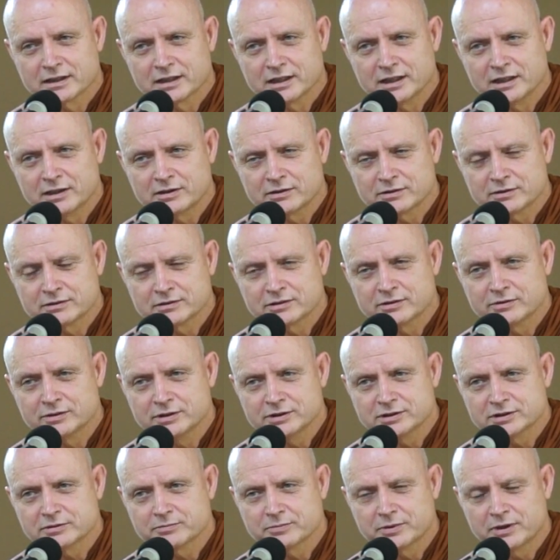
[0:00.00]
แล้วก็โดย
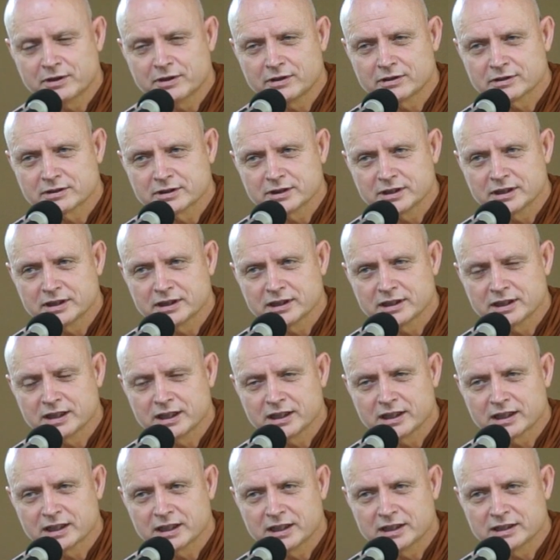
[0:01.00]
เฉพาะใน
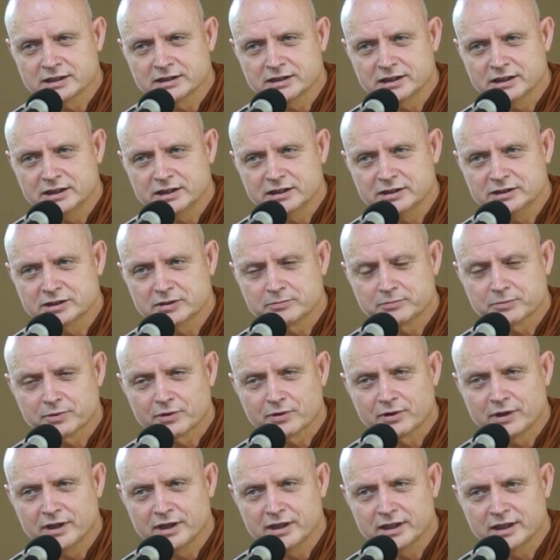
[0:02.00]
การที่จะป
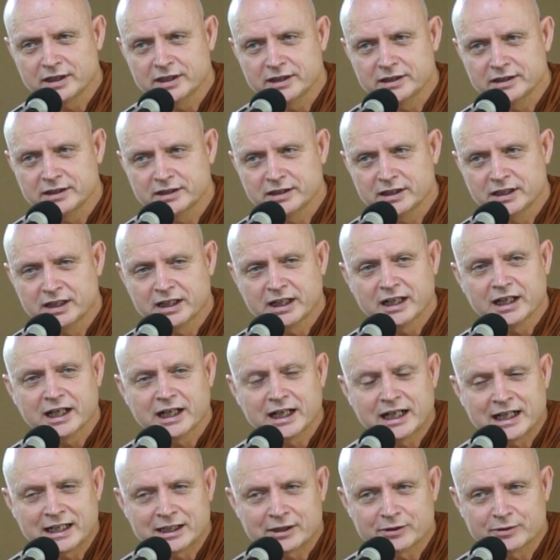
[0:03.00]
ล่อยให้
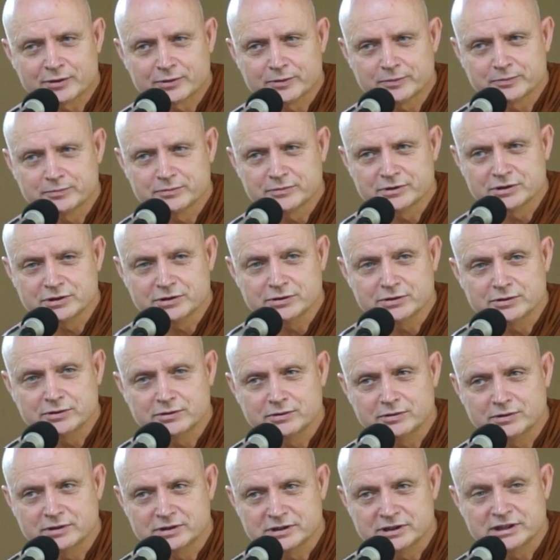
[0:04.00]
อารมณ์อยู่
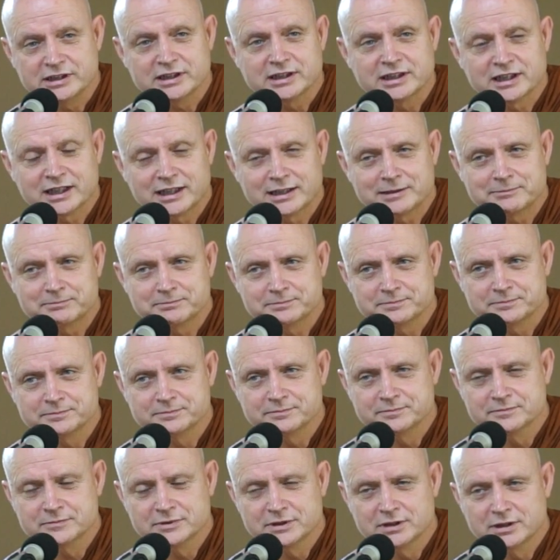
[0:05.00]
เนื้อธรรม
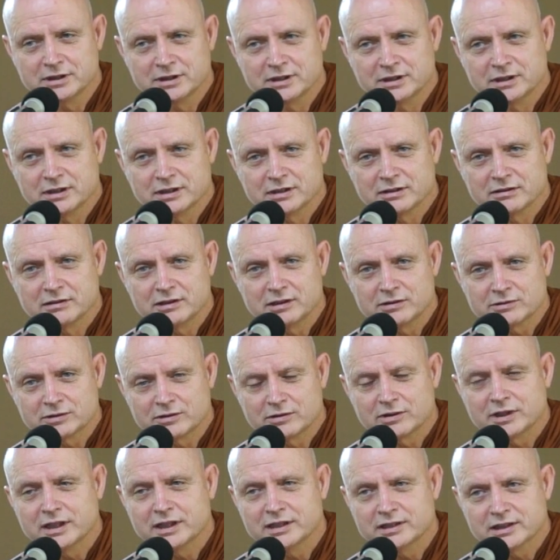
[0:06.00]
เราต้อ
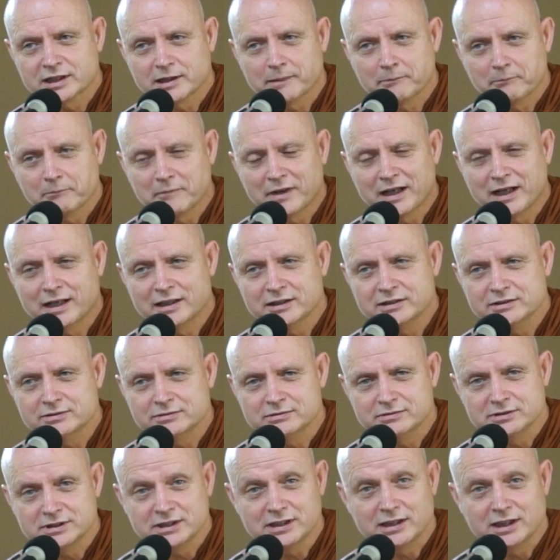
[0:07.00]
งให้ธรรมะอยู่
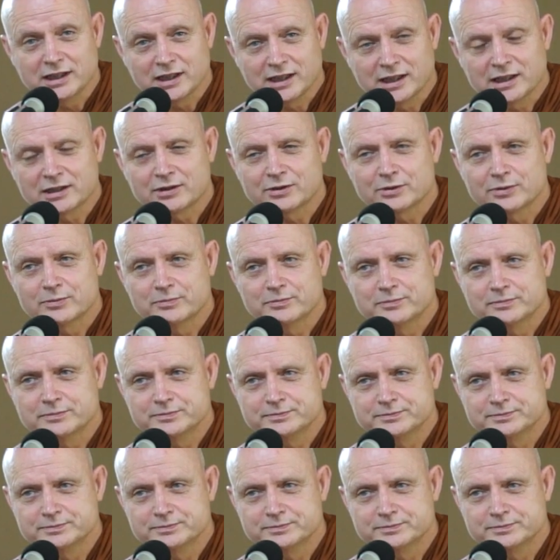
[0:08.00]
เนื้ออารมณ์